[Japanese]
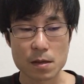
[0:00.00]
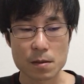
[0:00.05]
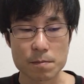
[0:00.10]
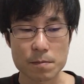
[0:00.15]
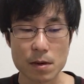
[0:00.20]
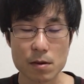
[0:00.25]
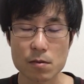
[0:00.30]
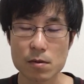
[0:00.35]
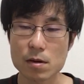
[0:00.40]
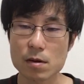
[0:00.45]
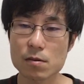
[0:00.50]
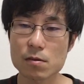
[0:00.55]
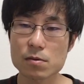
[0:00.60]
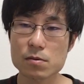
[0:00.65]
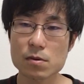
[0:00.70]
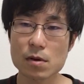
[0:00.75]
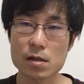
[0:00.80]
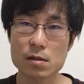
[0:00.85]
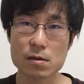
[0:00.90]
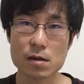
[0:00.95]
まあこれは本
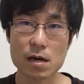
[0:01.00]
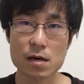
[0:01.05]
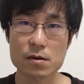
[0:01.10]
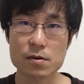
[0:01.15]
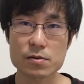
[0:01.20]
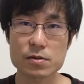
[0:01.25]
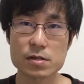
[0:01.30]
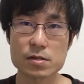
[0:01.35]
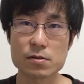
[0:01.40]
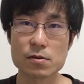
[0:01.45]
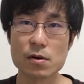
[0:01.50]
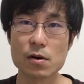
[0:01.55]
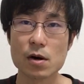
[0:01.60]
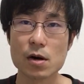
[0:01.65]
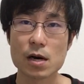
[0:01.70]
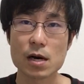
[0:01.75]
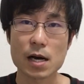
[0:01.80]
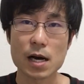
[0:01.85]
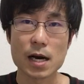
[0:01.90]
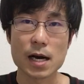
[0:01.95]
当あの各個人の
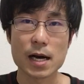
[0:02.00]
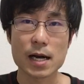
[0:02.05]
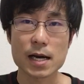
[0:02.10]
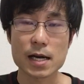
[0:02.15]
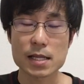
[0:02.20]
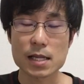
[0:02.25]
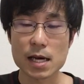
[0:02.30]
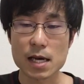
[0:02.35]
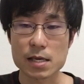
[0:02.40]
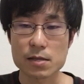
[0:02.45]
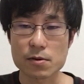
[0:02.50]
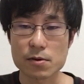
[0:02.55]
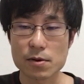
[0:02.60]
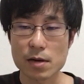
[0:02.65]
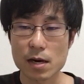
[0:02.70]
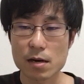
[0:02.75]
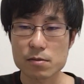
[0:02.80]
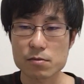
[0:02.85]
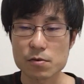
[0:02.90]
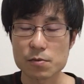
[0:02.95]
考え方いろい
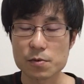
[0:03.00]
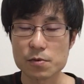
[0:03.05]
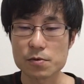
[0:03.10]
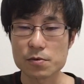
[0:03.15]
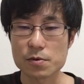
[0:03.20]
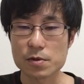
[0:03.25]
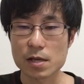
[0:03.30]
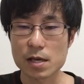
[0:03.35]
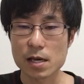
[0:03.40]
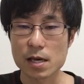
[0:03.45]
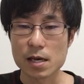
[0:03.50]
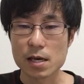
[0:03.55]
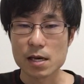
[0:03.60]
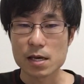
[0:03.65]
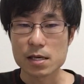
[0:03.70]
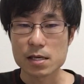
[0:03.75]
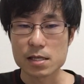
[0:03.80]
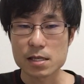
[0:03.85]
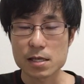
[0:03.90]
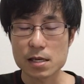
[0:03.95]
ろあると思うので
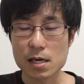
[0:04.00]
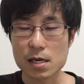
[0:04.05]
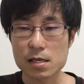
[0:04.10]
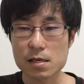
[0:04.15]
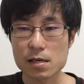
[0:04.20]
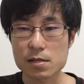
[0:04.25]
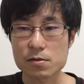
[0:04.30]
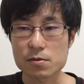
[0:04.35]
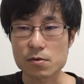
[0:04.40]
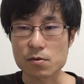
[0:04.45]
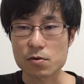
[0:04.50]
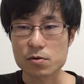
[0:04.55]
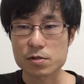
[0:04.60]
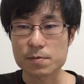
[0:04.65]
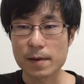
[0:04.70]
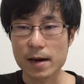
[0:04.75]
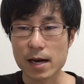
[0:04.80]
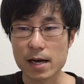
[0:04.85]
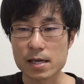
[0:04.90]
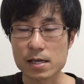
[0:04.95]
一概にはその
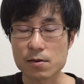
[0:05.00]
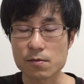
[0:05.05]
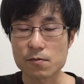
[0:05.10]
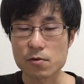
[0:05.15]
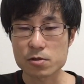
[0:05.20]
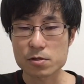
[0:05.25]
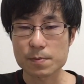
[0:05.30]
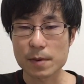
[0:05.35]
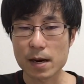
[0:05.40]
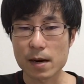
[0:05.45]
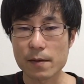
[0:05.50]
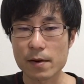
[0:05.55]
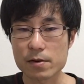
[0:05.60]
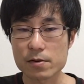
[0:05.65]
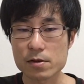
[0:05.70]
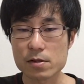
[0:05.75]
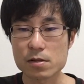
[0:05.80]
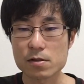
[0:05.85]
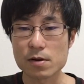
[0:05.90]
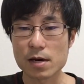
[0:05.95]
コスパがいいコスパが
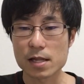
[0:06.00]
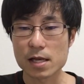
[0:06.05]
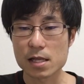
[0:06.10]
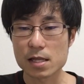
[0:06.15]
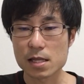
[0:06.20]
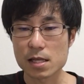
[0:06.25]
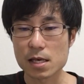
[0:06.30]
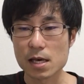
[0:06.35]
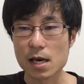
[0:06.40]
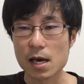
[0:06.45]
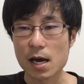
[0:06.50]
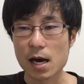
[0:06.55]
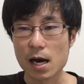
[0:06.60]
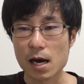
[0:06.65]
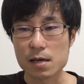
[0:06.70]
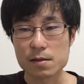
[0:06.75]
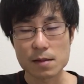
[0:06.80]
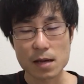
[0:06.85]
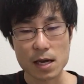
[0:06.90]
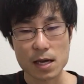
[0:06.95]
悪いっていう話
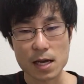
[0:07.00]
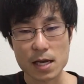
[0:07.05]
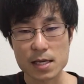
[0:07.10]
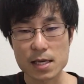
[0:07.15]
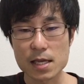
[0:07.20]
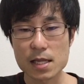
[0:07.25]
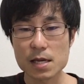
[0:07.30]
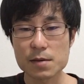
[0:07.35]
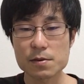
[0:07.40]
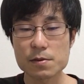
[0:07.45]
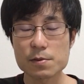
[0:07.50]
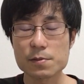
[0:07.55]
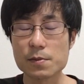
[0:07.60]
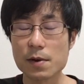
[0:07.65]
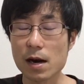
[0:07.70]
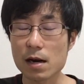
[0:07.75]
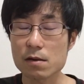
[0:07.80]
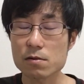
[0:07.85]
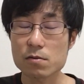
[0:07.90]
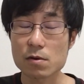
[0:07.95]
なんか言えない部分
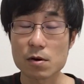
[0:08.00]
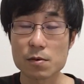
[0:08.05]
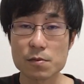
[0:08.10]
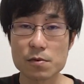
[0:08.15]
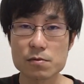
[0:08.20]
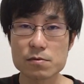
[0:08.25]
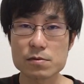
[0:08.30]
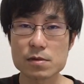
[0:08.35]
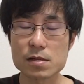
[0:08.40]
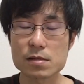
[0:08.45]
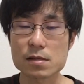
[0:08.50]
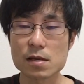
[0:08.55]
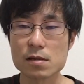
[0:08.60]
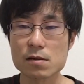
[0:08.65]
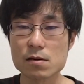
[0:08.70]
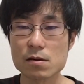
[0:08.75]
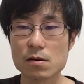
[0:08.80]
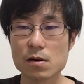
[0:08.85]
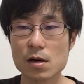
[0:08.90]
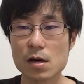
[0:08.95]
もあるとは思うんですけ
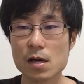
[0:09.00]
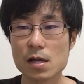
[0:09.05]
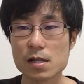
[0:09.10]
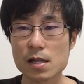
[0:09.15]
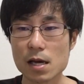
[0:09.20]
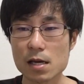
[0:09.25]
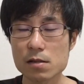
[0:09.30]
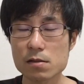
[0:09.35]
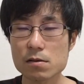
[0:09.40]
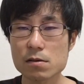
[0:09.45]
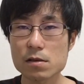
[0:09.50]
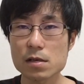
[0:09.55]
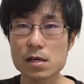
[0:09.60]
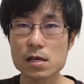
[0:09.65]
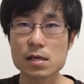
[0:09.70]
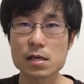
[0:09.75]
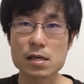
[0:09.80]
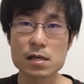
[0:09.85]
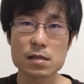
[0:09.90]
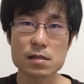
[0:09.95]
ど単純
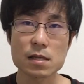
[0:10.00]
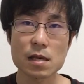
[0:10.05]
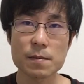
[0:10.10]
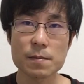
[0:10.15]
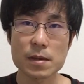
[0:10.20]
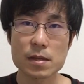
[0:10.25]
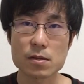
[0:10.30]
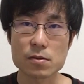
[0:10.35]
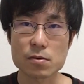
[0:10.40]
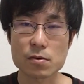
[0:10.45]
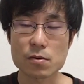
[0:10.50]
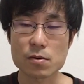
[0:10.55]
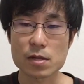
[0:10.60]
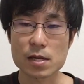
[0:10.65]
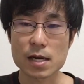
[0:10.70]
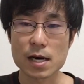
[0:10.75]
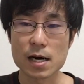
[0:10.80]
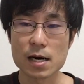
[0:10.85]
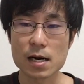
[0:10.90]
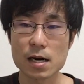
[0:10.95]
に金銭面のところで
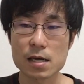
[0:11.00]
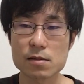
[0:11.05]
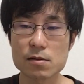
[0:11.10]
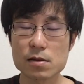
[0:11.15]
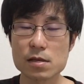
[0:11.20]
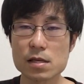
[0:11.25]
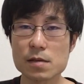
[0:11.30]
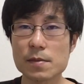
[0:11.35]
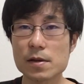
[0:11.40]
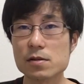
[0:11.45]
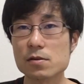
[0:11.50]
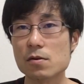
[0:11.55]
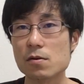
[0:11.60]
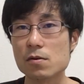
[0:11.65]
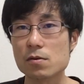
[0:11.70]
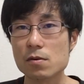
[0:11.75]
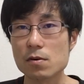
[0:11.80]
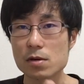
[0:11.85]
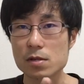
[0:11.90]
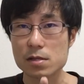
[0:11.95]
考える時にまず国
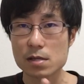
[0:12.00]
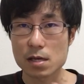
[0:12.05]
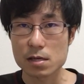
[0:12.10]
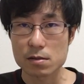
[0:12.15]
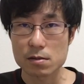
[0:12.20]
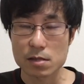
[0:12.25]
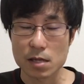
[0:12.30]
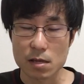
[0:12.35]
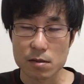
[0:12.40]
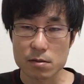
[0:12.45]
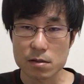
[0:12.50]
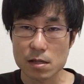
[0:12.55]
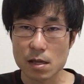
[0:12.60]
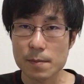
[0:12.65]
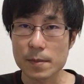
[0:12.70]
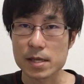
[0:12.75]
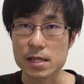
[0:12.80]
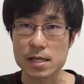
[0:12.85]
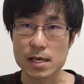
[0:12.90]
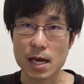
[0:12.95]
公立が有利だよっていうの
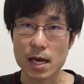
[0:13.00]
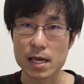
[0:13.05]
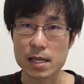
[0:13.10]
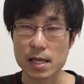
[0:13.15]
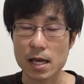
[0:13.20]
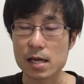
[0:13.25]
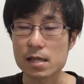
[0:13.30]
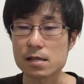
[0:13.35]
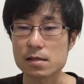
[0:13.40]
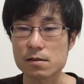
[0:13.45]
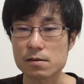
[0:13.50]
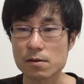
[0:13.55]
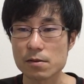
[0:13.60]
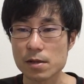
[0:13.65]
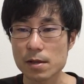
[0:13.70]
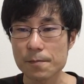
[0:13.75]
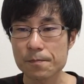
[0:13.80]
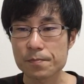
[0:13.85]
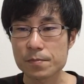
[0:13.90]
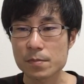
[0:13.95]
は間違いないですよ
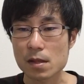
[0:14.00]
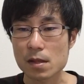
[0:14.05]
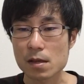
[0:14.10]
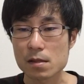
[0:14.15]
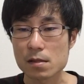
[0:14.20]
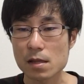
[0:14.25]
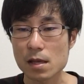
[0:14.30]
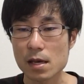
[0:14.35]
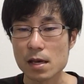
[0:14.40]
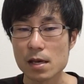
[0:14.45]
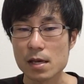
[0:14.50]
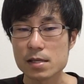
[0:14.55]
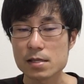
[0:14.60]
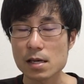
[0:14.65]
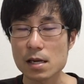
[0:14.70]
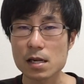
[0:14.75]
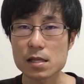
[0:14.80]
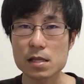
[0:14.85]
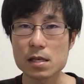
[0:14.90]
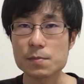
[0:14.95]
ね。で、
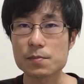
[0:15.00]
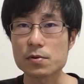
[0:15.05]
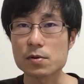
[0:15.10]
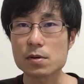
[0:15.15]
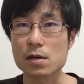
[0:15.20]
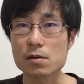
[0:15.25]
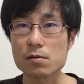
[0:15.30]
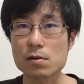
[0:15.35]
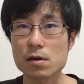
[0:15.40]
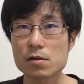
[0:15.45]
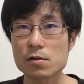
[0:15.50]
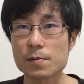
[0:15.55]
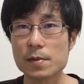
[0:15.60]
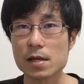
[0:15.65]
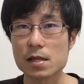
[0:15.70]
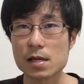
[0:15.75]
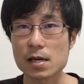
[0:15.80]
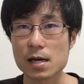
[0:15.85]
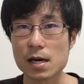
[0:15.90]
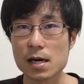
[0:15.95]
さらに物価とかの
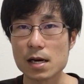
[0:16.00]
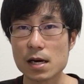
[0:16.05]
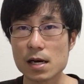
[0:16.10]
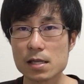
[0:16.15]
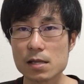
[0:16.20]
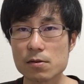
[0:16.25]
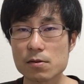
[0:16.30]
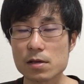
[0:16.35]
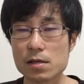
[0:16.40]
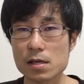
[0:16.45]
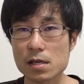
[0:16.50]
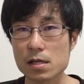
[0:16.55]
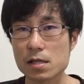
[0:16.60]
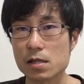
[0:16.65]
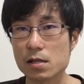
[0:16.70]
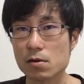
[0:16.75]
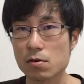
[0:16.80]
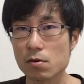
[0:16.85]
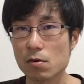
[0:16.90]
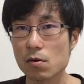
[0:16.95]
面で考えた時に
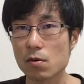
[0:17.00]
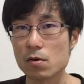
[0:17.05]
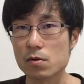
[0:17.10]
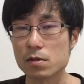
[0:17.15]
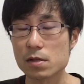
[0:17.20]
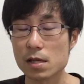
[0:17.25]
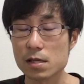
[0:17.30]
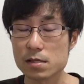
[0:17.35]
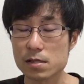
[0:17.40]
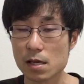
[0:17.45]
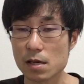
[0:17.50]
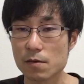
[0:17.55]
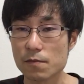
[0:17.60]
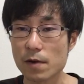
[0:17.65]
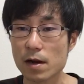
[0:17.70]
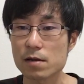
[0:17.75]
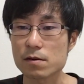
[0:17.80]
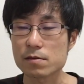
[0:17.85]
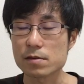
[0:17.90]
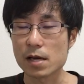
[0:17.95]
地方全然
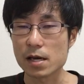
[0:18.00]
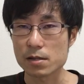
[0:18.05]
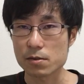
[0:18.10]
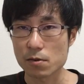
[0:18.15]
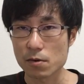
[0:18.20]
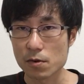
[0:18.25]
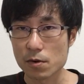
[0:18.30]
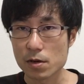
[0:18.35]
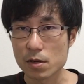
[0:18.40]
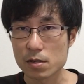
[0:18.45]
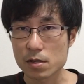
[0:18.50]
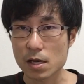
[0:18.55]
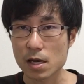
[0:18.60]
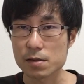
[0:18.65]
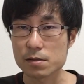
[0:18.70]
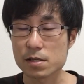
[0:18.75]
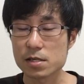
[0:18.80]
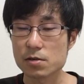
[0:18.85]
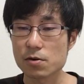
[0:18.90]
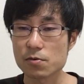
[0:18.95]
悪くないと。てか
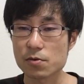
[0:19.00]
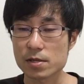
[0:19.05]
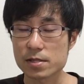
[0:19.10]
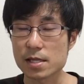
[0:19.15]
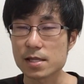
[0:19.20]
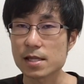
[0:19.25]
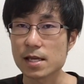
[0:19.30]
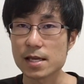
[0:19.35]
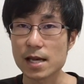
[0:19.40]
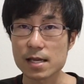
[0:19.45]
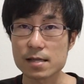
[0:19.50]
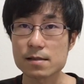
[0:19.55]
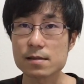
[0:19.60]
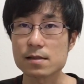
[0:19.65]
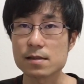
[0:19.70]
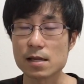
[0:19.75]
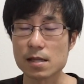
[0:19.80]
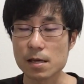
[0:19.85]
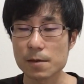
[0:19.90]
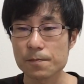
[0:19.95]
地方の方が絶対安い
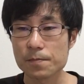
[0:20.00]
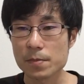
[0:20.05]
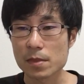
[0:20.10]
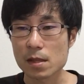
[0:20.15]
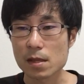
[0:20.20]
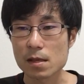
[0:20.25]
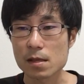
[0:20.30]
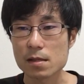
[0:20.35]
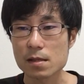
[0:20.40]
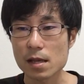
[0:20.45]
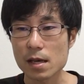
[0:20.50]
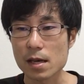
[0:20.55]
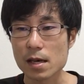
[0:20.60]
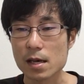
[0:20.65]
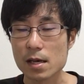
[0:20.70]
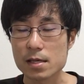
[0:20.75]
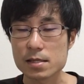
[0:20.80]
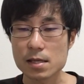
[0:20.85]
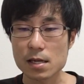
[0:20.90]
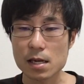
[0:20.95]
んでね。で、
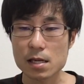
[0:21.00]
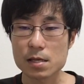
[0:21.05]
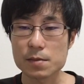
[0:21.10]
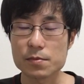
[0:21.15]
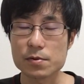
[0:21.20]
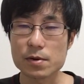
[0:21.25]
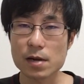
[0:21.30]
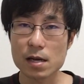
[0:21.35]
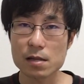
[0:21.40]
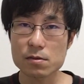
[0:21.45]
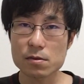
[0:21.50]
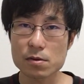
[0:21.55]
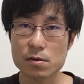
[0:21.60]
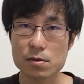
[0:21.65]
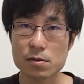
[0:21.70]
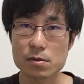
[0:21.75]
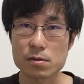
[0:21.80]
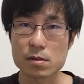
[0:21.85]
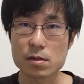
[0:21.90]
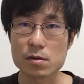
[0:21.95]
さらにブランド
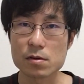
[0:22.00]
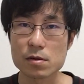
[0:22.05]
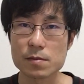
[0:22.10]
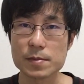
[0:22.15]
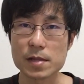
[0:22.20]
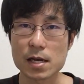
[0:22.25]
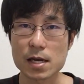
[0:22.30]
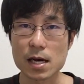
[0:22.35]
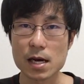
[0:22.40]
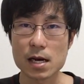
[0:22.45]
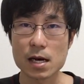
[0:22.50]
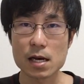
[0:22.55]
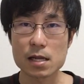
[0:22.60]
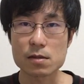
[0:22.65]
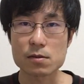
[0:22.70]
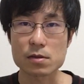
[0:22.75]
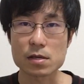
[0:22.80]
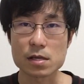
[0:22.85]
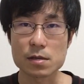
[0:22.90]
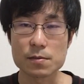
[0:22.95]
力っていう意味で考えた
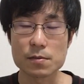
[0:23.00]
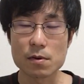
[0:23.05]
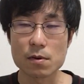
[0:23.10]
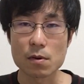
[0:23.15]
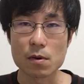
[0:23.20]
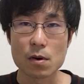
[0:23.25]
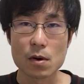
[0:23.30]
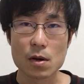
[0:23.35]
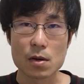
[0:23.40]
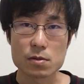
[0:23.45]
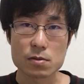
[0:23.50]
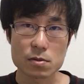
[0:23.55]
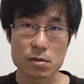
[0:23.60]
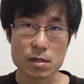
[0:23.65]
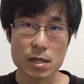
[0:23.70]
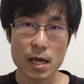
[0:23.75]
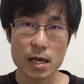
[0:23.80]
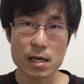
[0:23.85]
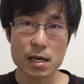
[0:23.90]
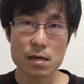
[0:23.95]
時にも、その
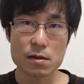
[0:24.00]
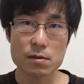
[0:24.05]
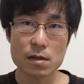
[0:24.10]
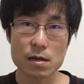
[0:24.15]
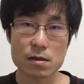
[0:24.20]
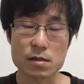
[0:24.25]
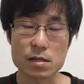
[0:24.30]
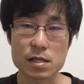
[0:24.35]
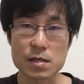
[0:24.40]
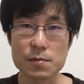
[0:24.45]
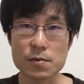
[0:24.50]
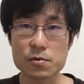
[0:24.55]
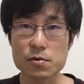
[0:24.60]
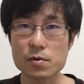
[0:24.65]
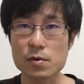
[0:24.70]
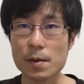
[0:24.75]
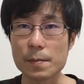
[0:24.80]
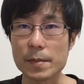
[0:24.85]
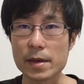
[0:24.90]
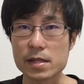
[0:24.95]
大学のある地元
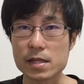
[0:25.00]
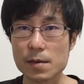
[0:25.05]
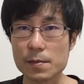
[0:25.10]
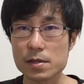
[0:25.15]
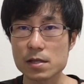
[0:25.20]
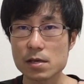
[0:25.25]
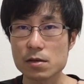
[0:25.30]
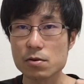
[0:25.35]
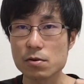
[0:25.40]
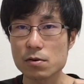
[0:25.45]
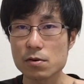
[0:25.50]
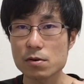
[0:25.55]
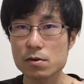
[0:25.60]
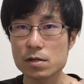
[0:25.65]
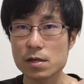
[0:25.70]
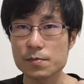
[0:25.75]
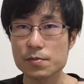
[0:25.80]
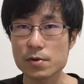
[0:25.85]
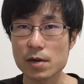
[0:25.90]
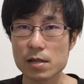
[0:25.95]
ではめちゃめちゃ強力
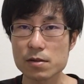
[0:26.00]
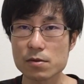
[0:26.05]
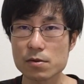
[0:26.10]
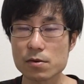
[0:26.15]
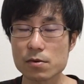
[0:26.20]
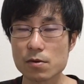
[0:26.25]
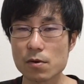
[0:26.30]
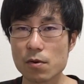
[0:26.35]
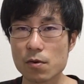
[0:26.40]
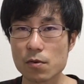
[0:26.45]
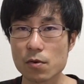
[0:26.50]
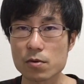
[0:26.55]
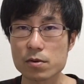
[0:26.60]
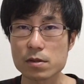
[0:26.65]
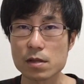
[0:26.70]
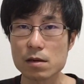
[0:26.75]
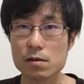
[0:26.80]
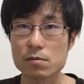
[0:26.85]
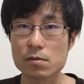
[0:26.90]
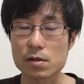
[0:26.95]
なブランド力を誇っ
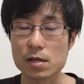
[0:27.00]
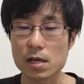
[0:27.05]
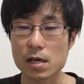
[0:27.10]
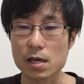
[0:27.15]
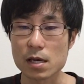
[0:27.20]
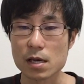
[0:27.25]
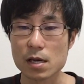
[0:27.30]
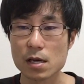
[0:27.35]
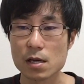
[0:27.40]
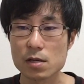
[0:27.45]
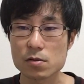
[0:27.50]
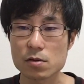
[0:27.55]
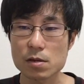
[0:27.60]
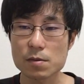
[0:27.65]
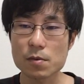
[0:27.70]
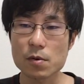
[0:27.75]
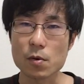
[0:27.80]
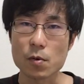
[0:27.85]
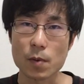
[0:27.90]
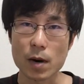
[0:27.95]
てるので、それ
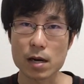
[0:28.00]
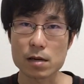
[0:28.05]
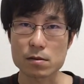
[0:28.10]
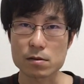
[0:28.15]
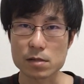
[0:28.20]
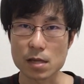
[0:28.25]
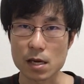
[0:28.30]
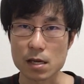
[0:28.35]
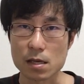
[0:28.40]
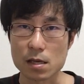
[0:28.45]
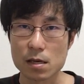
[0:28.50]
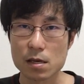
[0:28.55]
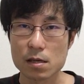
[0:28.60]
も悪くない。